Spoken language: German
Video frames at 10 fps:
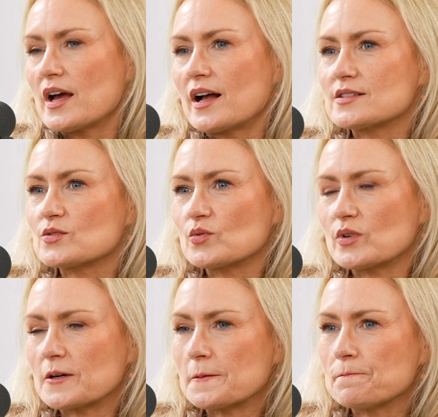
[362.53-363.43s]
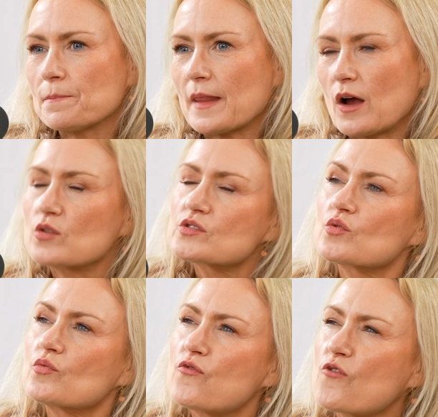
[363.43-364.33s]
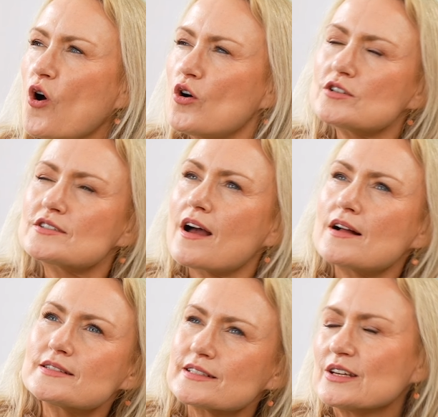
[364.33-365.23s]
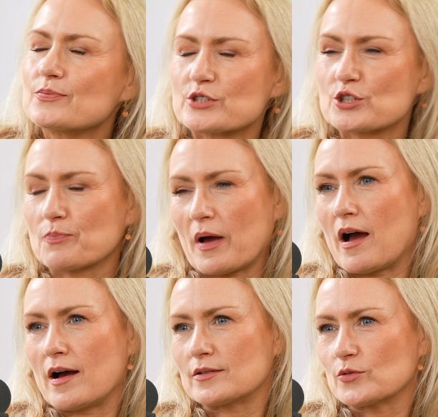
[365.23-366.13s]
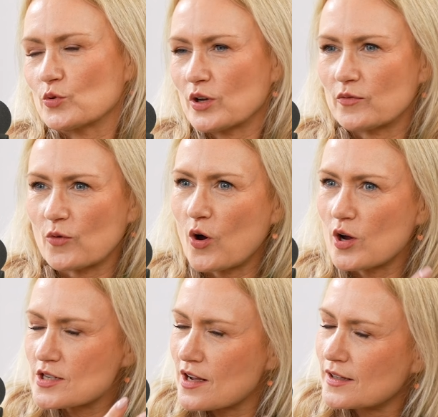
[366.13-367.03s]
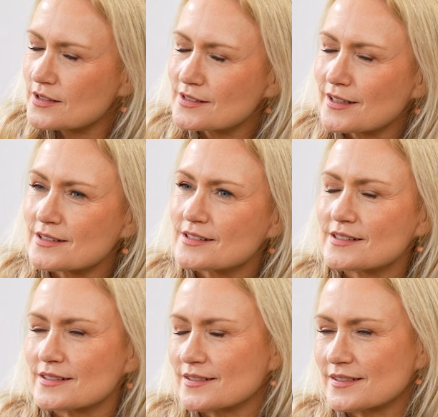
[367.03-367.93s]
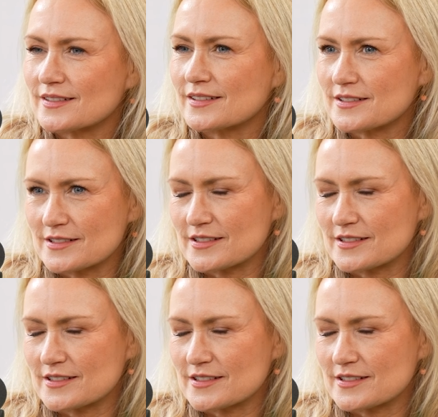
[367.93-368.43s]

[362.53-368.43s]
Also ähm, auch so Worte als Liebessprache oder Worte als, als äh, ne,